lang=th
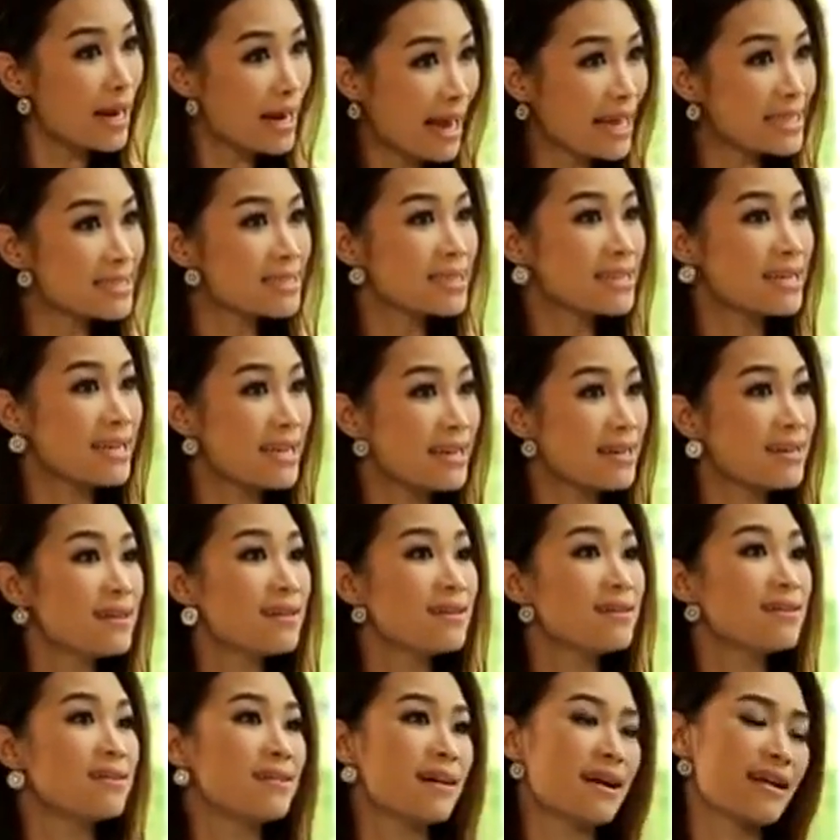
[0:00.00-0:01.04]
รัสชนิดห
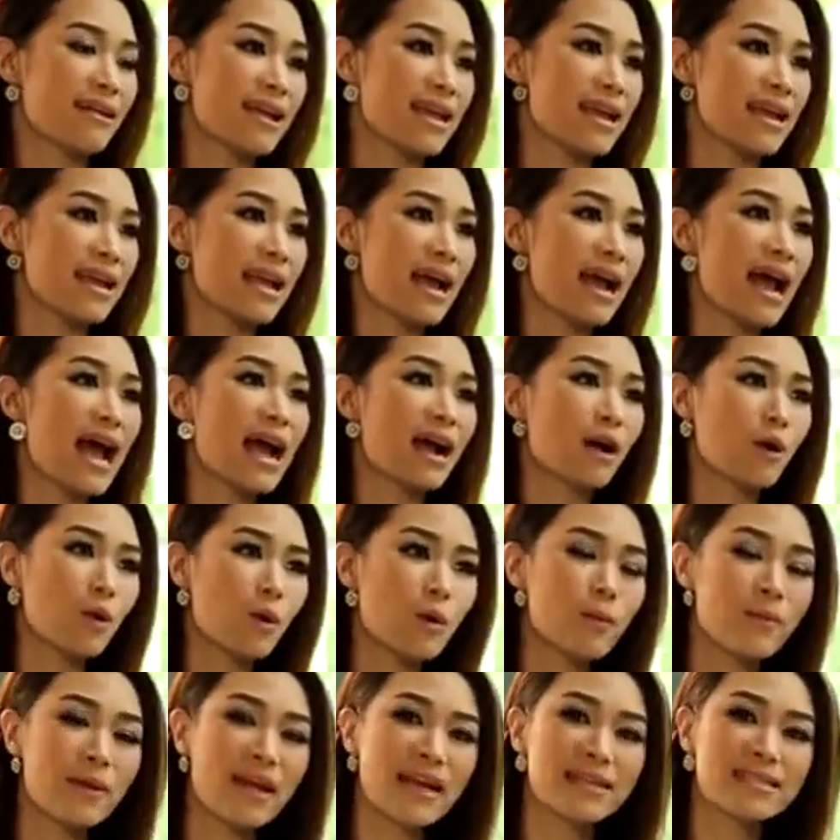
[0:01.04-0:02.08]
นึ่งอะไรอย่างเงี้ยค่ะ ก
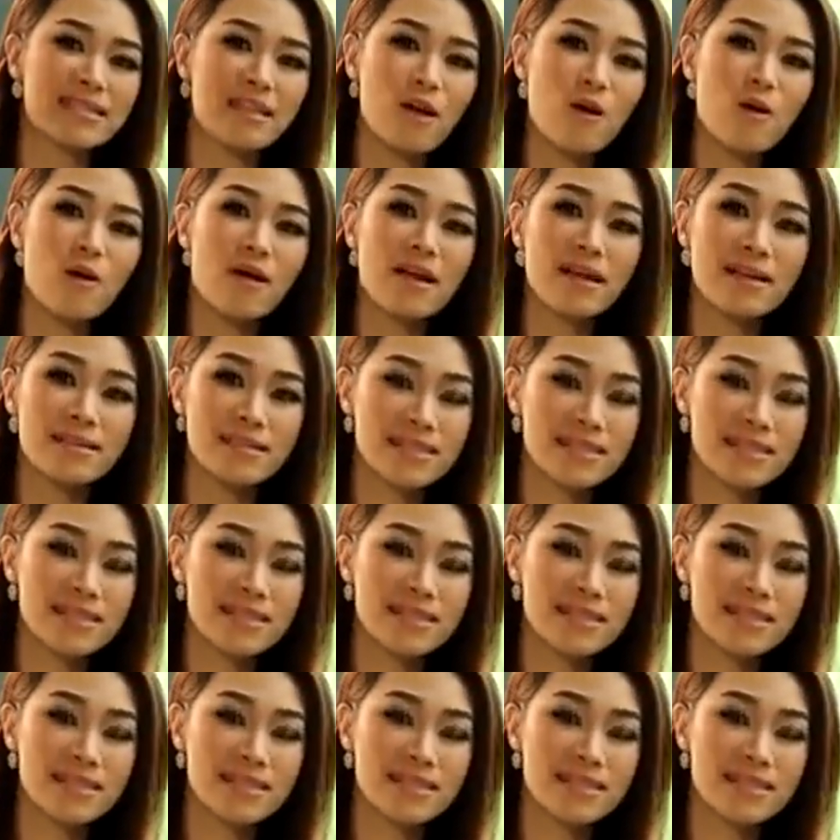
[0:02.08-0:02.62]
ลุ่มนี้จะต้อง